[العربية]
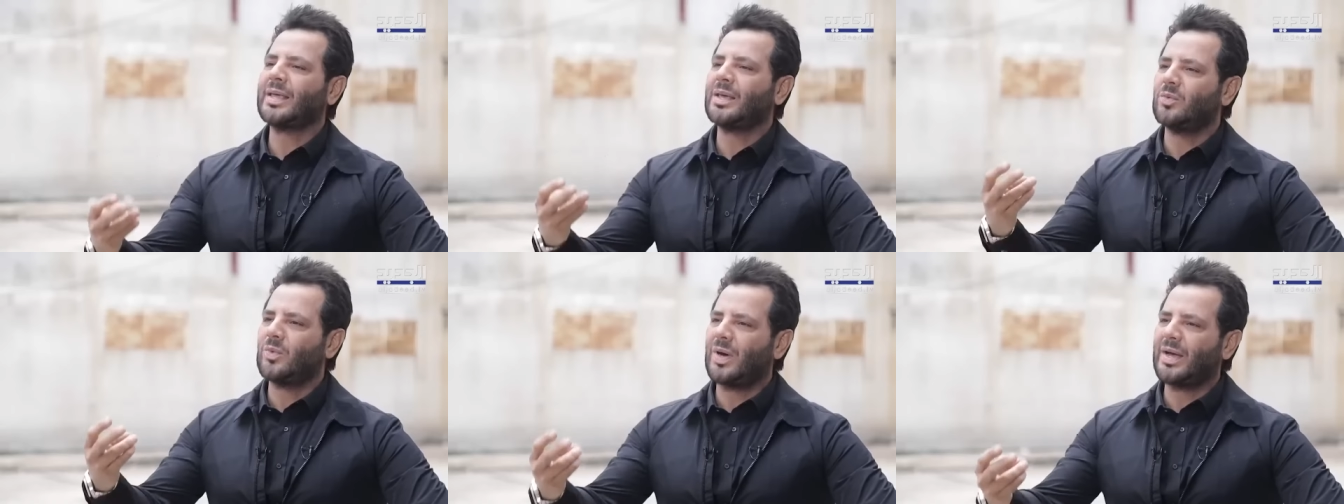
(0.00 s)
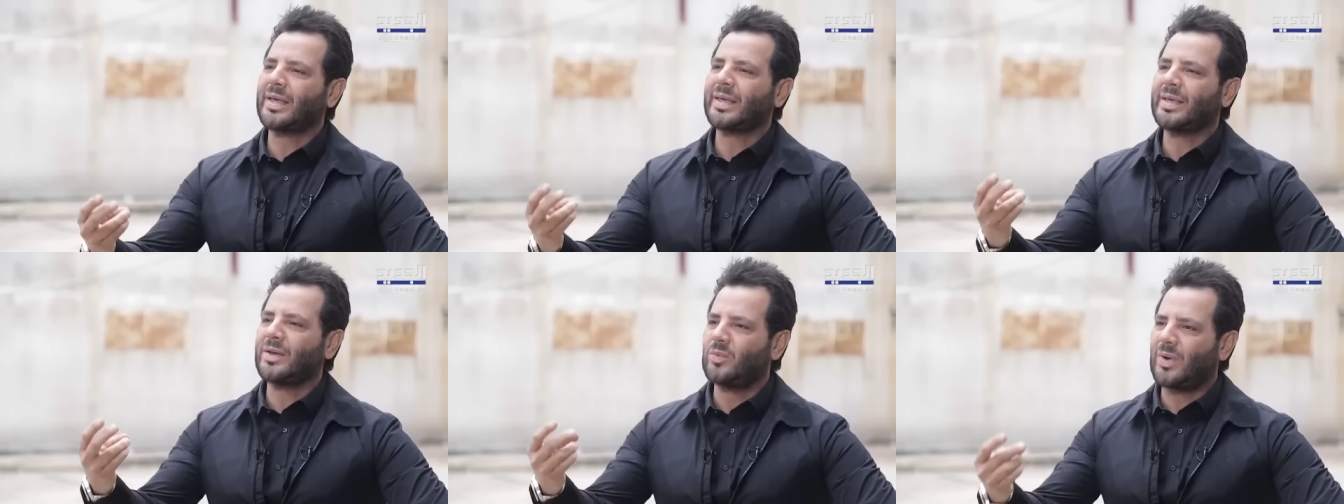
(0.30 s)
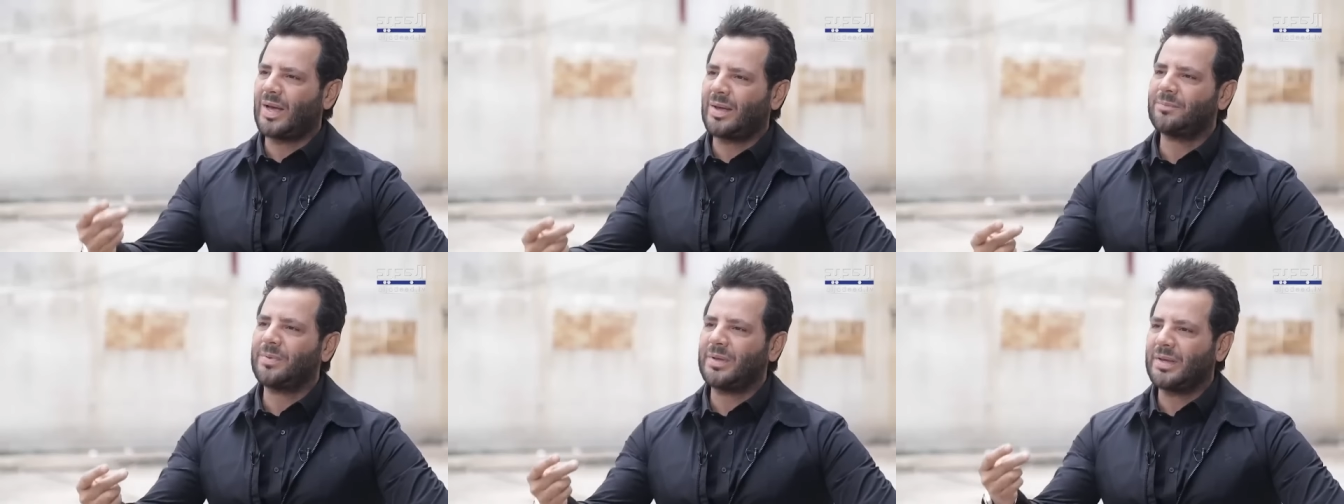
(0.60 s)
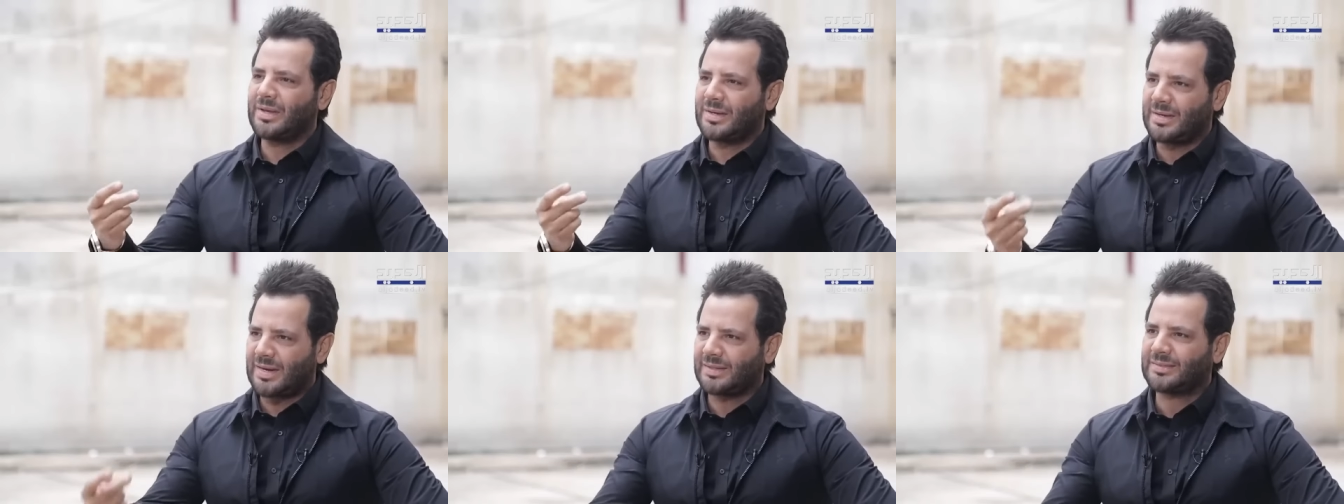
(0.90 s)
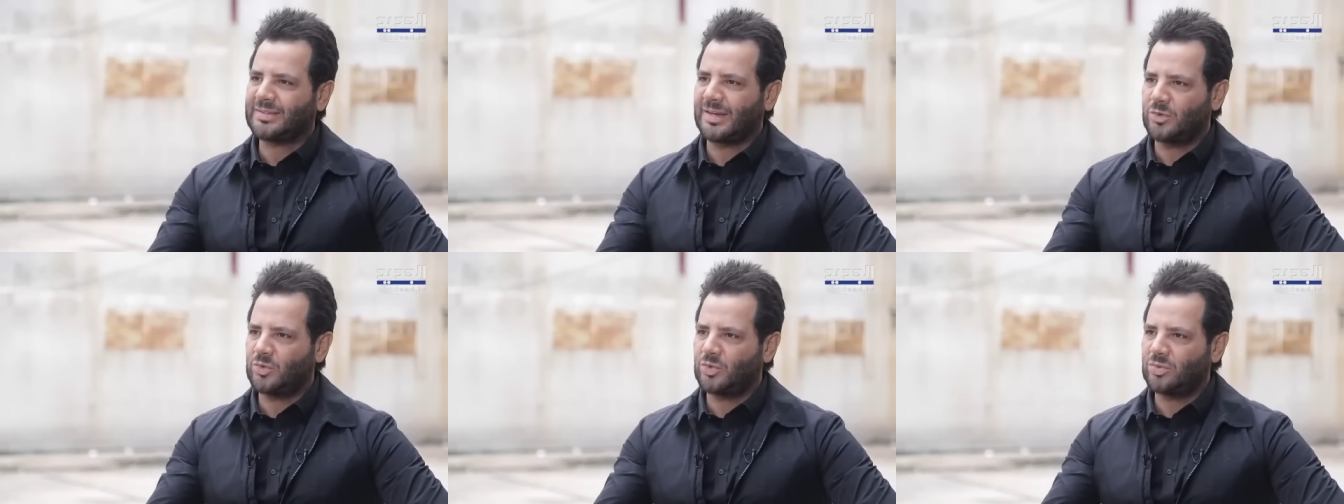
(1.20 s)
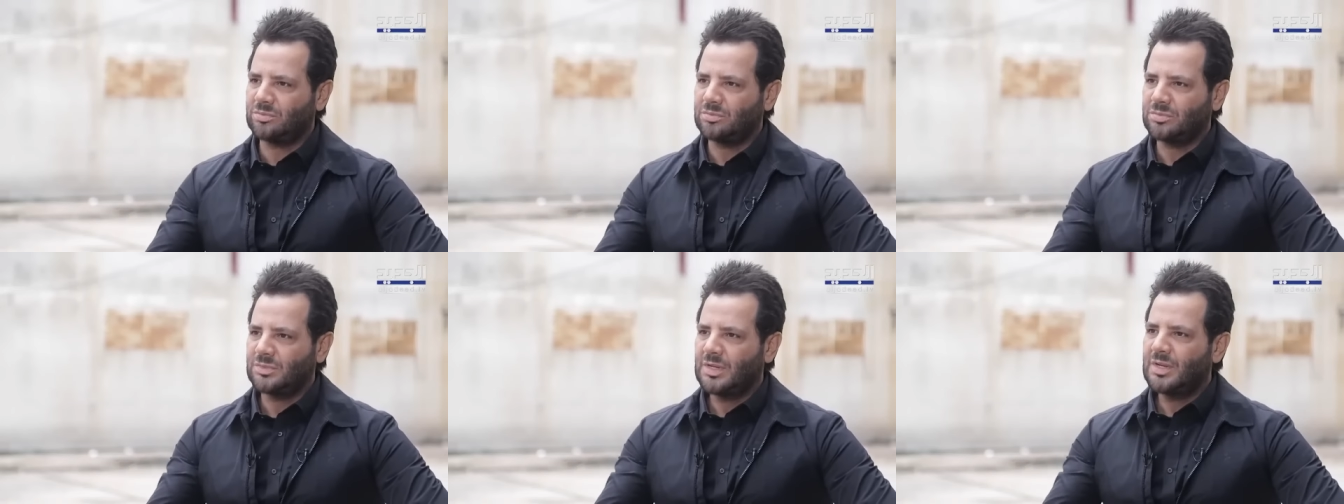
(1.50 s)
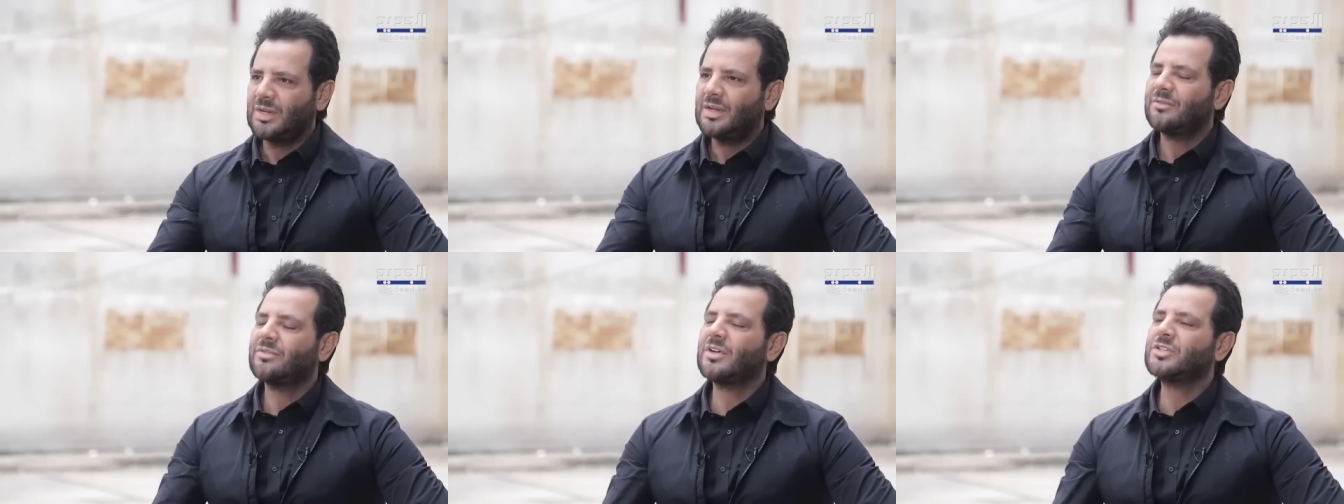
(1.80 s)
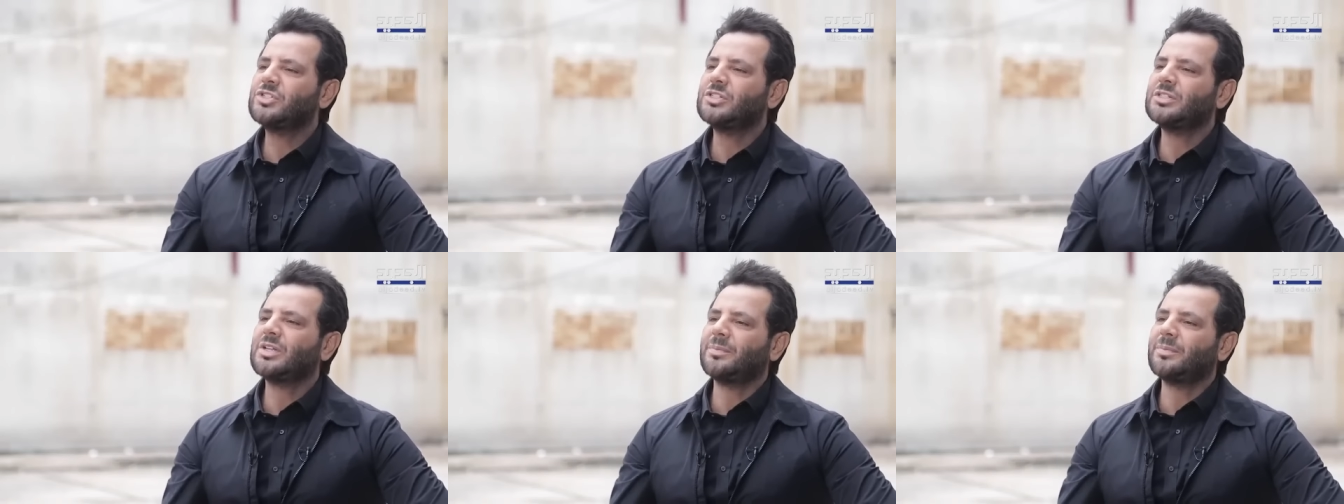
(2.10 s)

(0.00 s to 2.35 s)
اخي واخي وابي انقتلوا فشي